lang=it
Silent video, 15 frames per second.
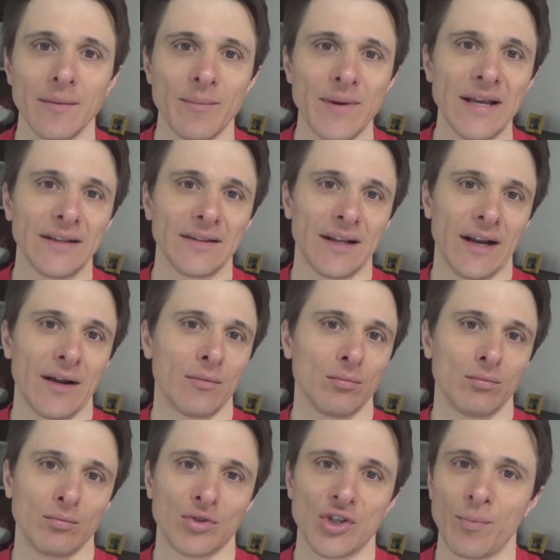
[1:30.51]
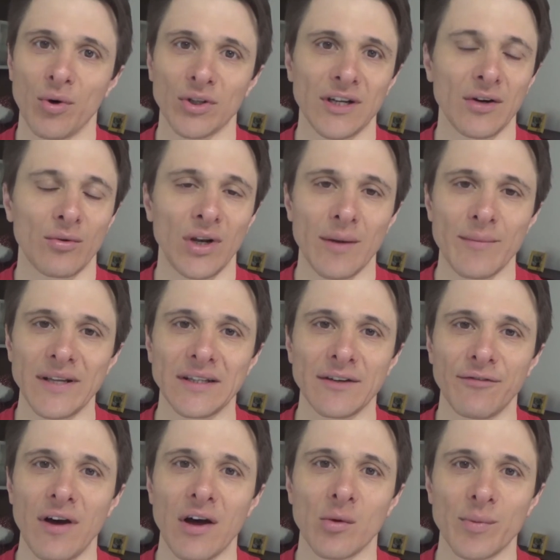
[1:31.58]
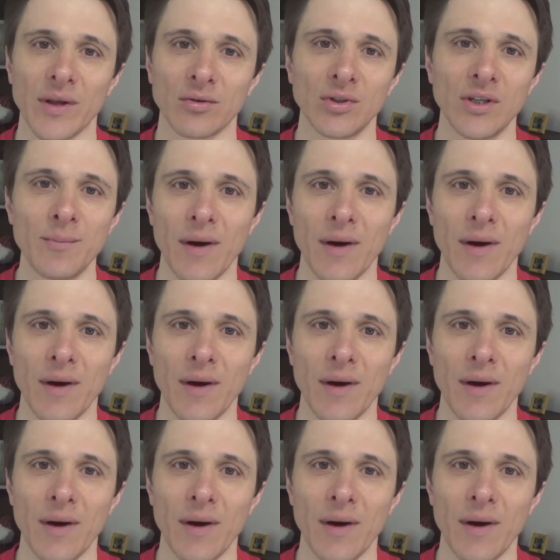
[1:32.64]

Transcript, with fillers: mentre um, si può tranquillamente fare un piatto di